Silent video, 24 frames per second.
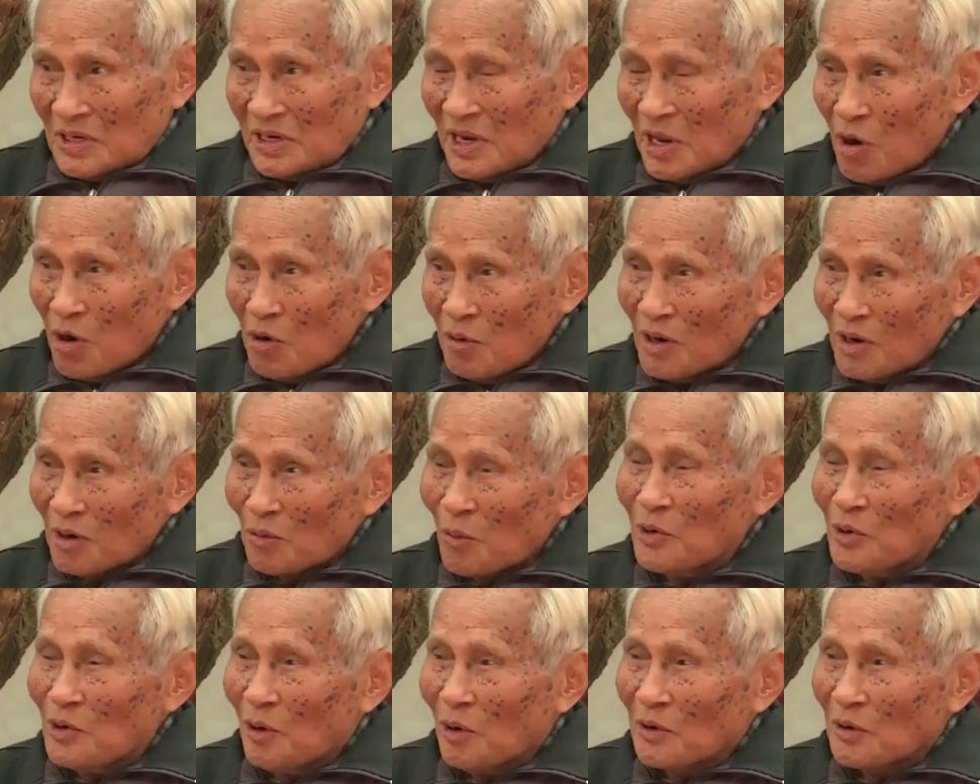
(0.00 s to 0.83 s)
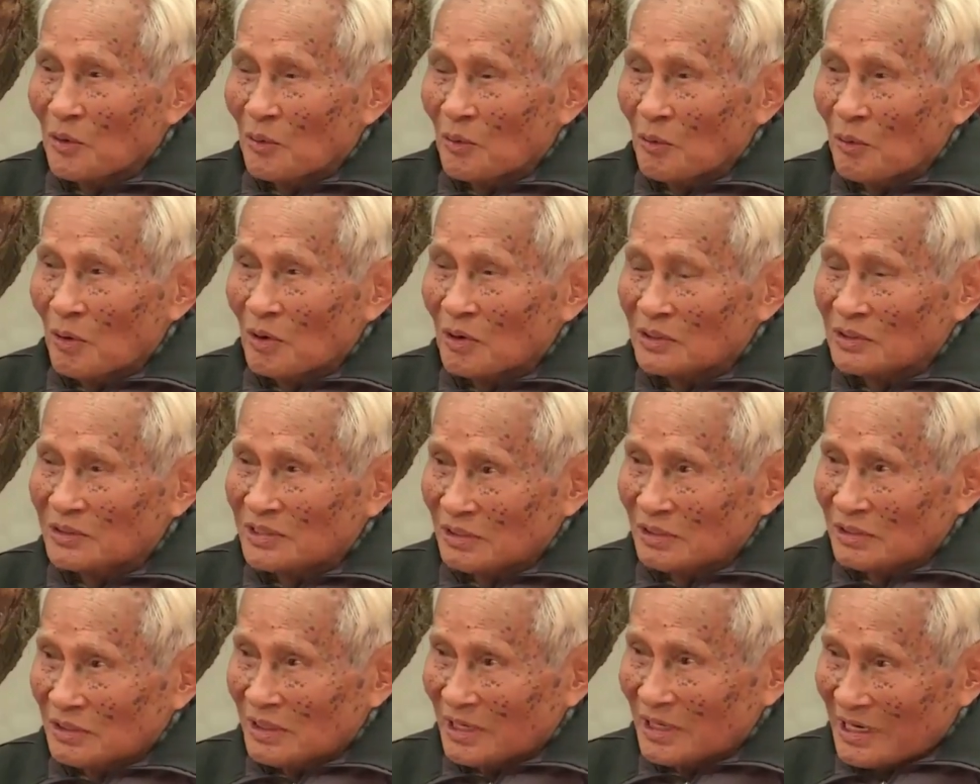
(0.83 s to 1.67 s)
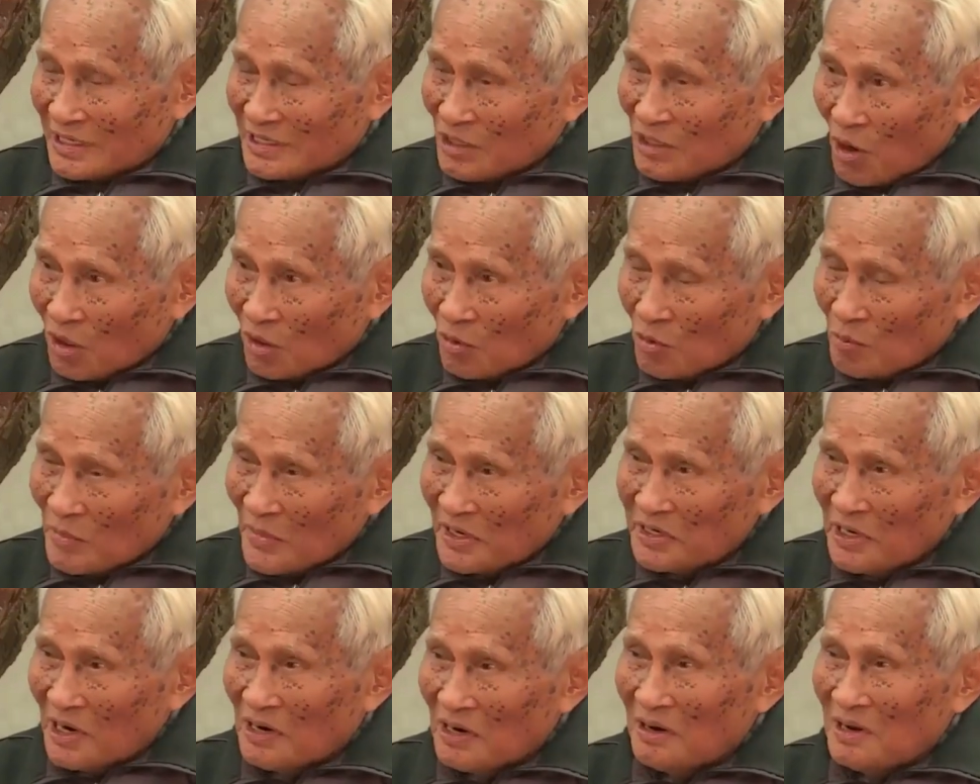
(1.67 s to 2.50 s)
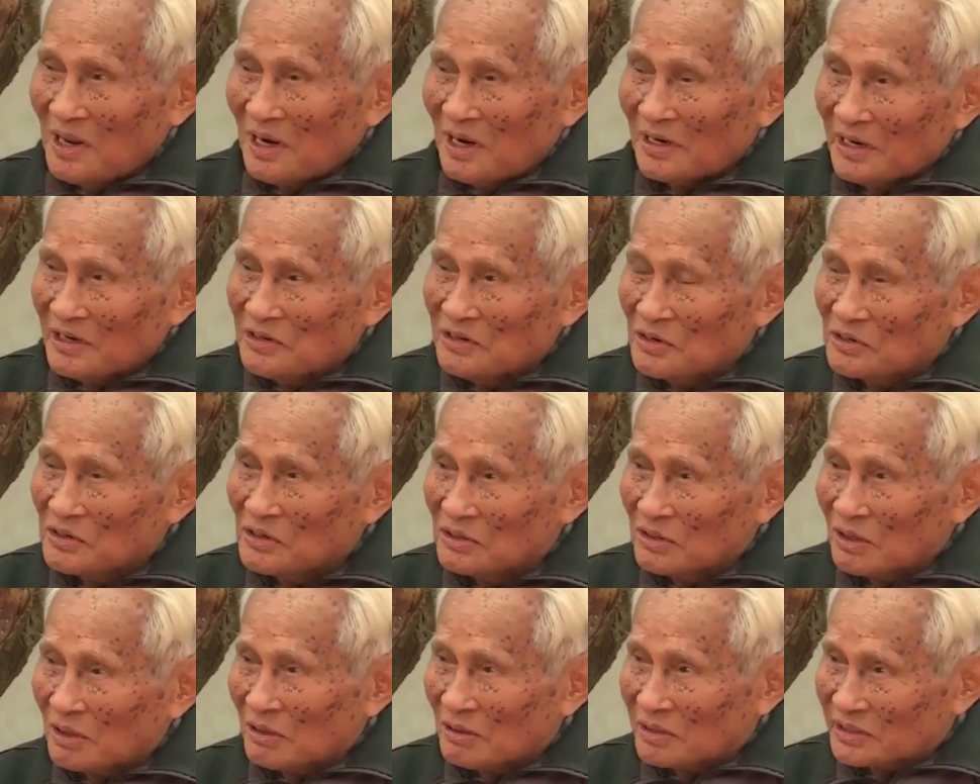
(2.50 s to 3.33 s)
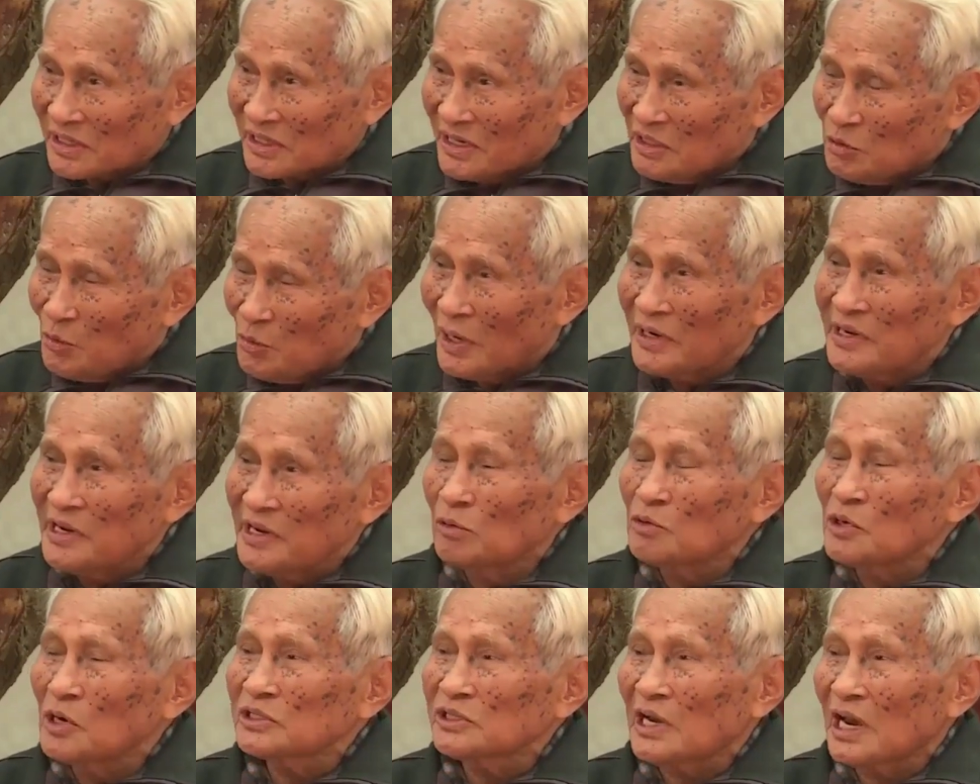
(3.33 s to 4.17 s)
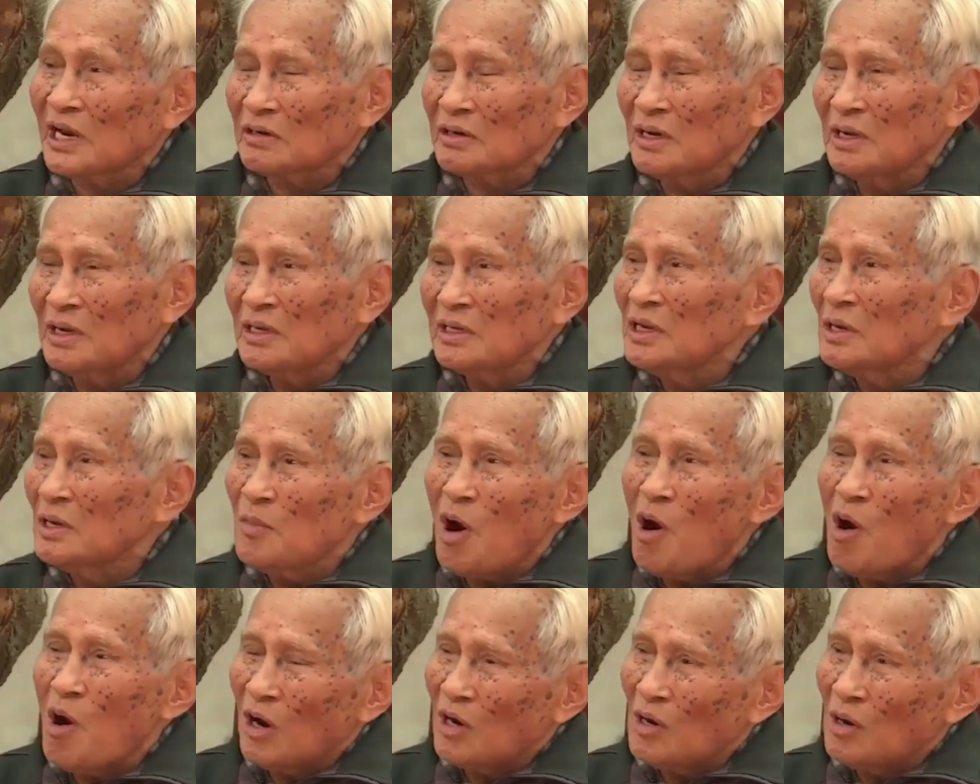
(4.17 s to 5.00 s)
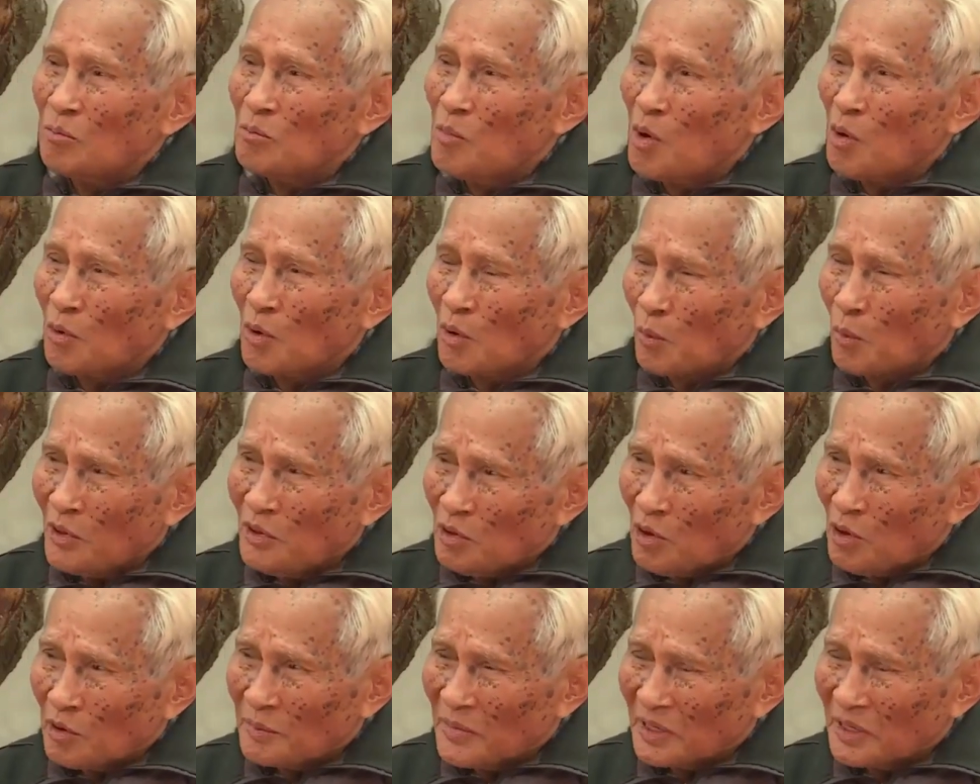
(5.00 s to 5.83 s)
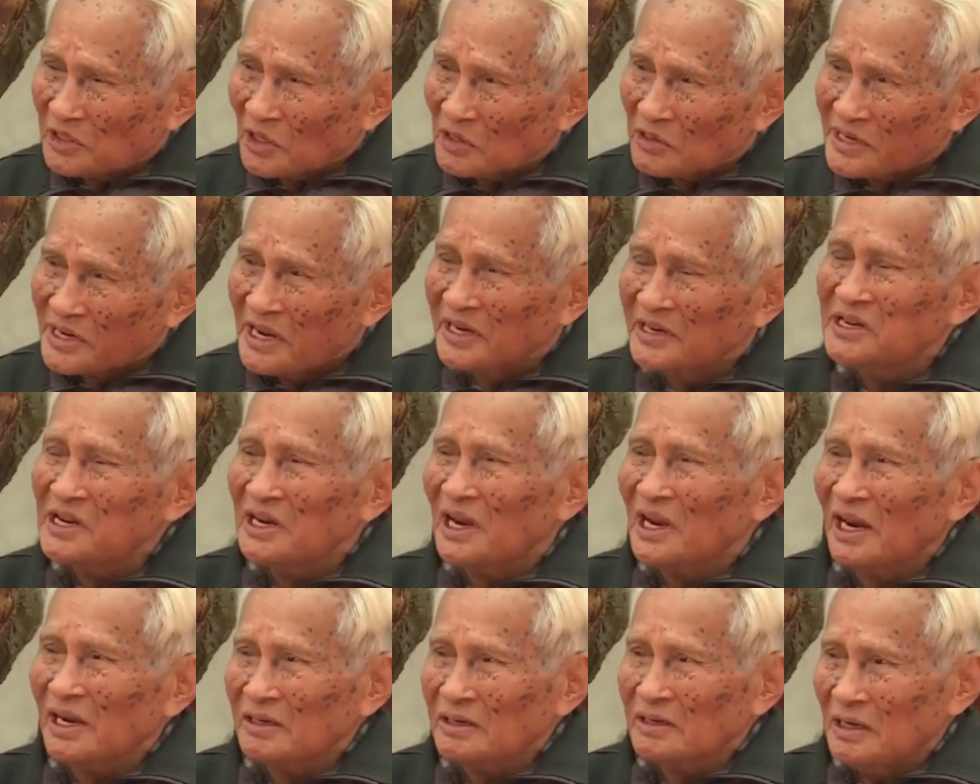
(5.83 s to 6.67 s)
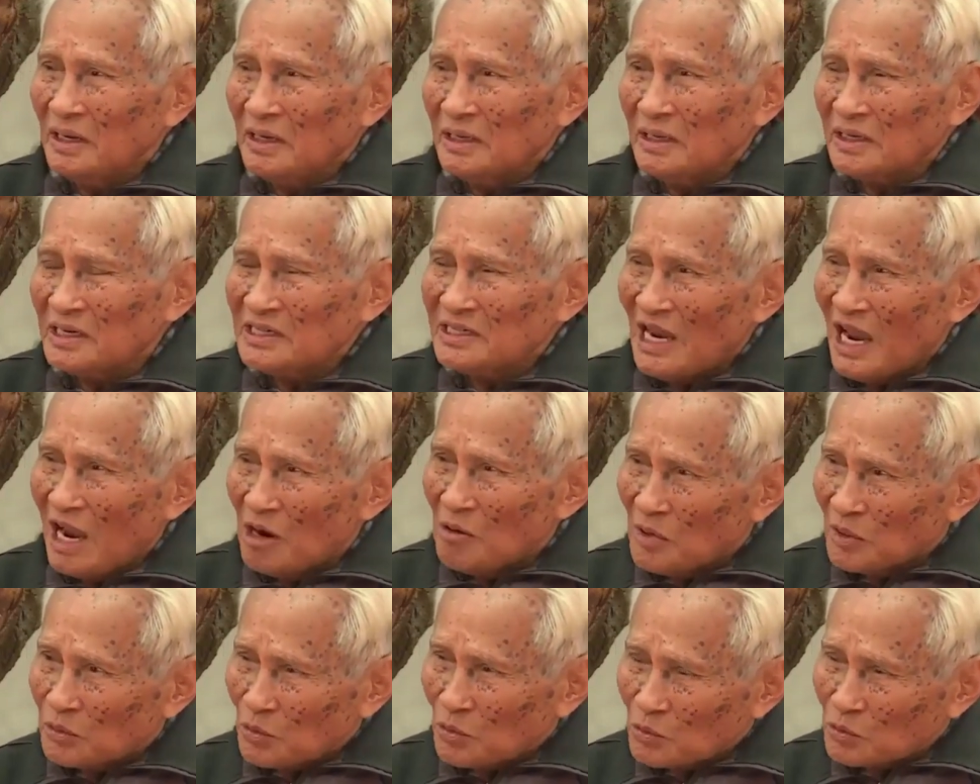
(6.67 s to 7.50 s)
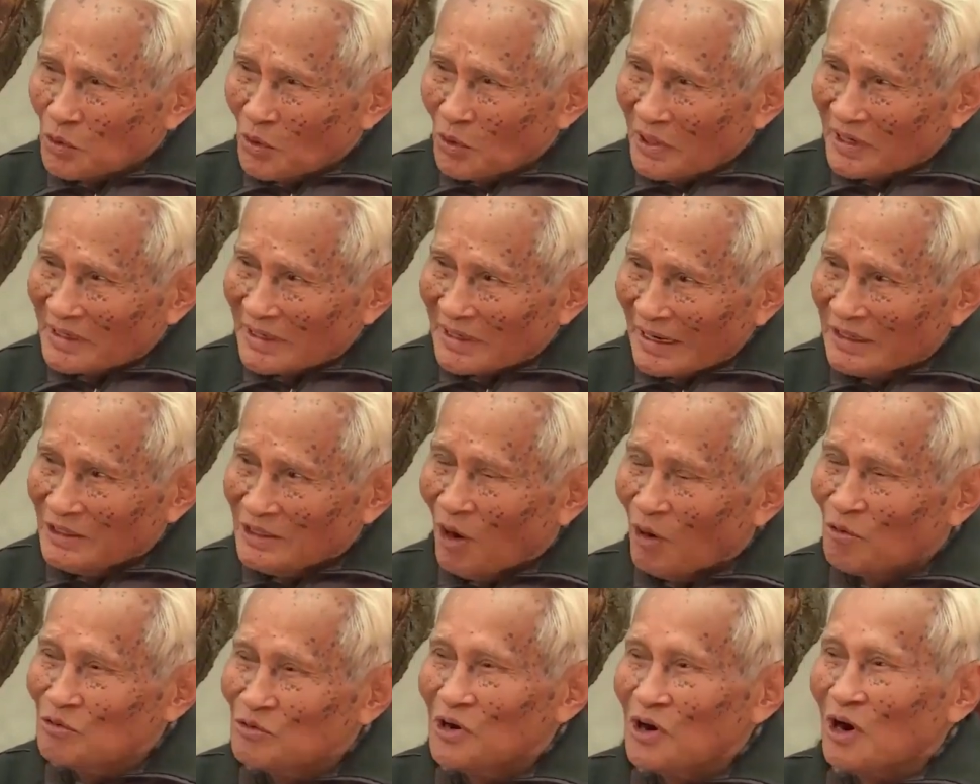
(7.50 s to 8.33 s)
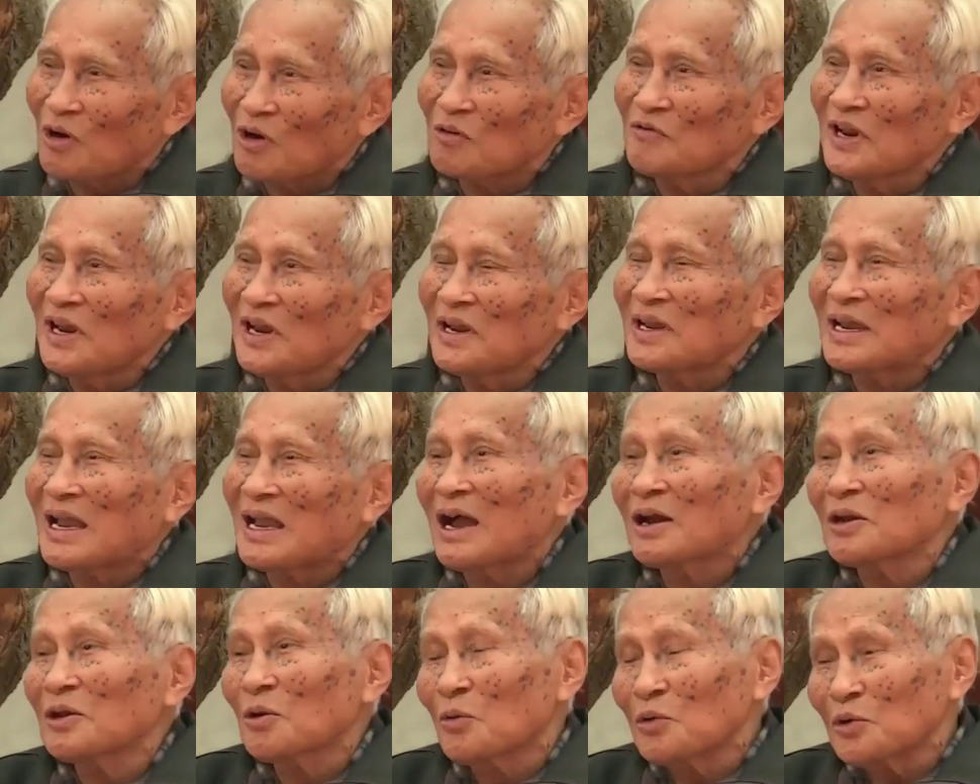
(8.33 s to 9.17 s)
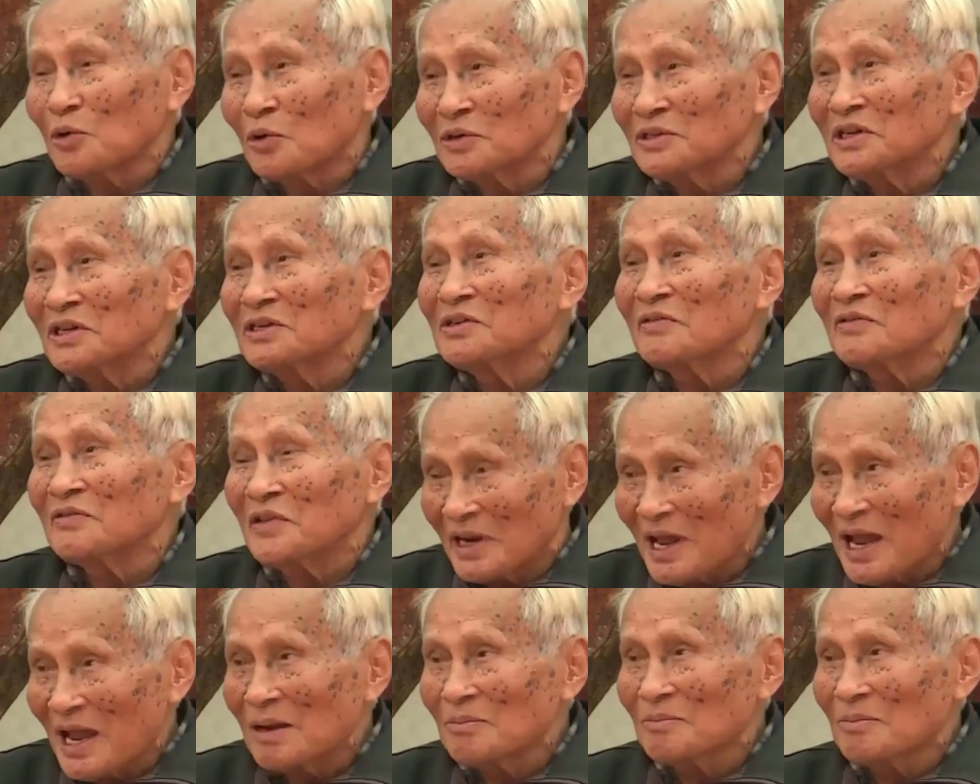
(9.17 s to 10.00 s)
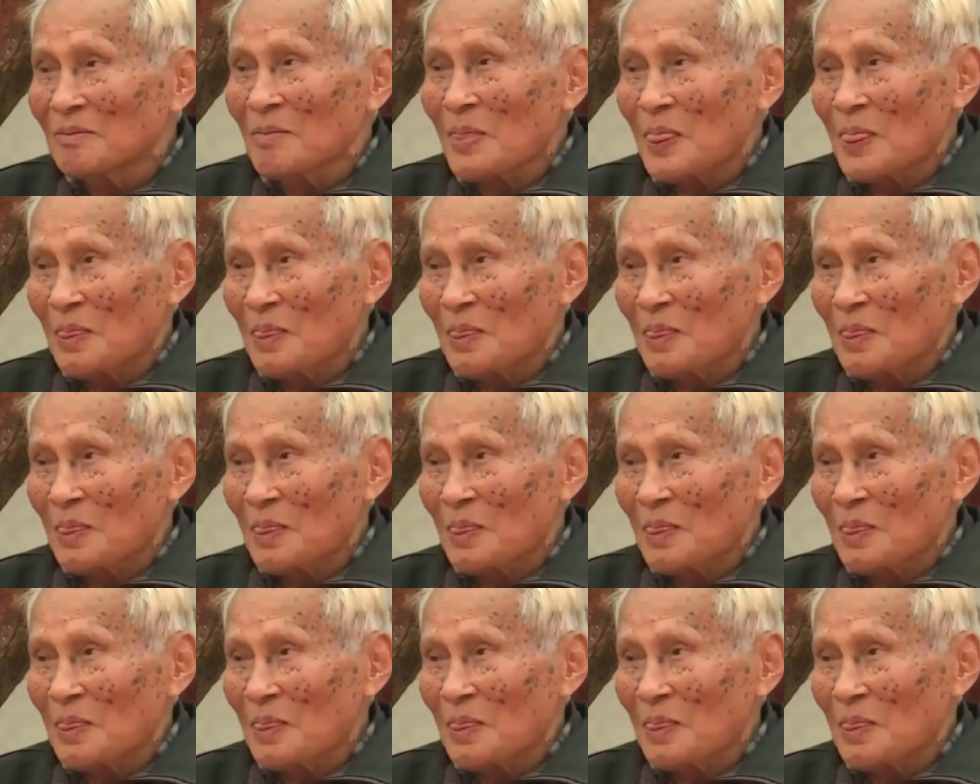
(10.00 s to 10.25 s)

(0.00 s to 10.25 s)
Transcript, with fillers: Nếu là quân đội Sài Gòn lúc bây giờ là những chính quyền yêu nước thật, nhưng mà họ là một cái quân đội mới thực hiện chia cắt thì sao mà chúng tôi đã đánh đồng được với lại các quân đội nhân dân Việt Nam?